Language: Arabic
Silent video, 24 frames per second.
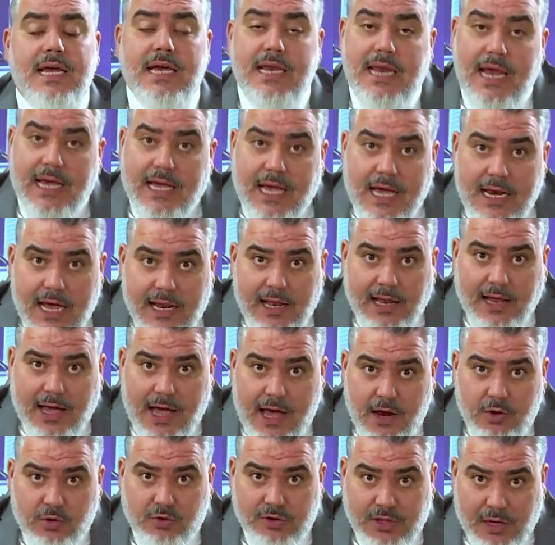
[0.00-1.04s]
إذا كان هذا
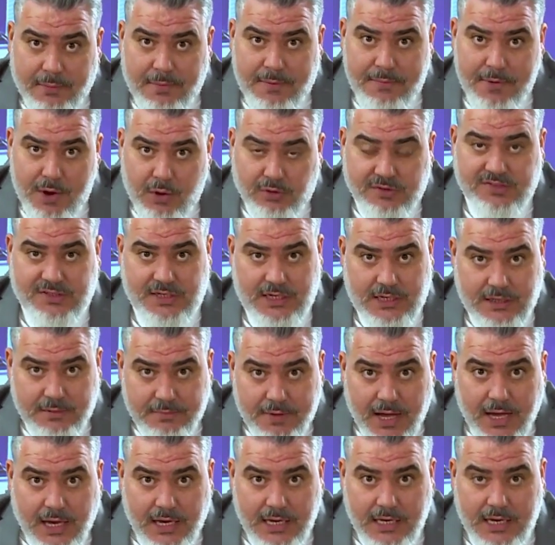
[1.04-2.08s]
القانون 490
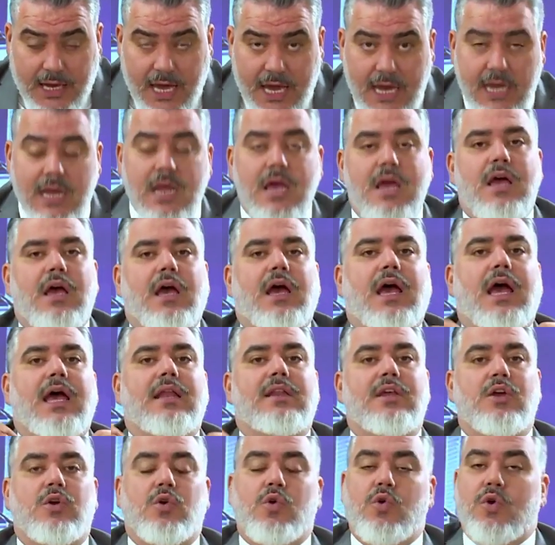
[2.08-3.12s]
باقي كاين
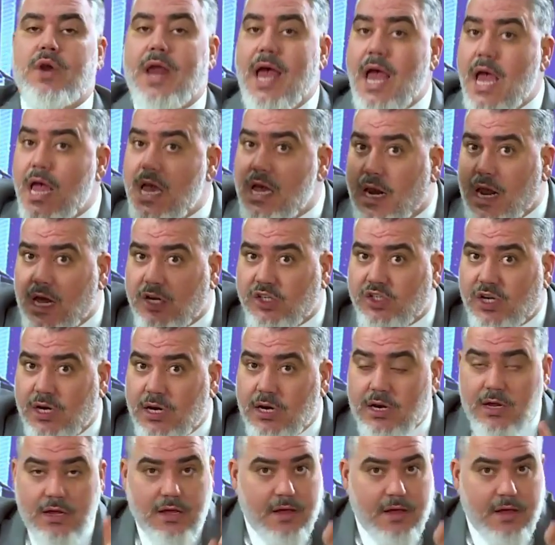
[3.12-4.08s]
غادي يكون أي راجل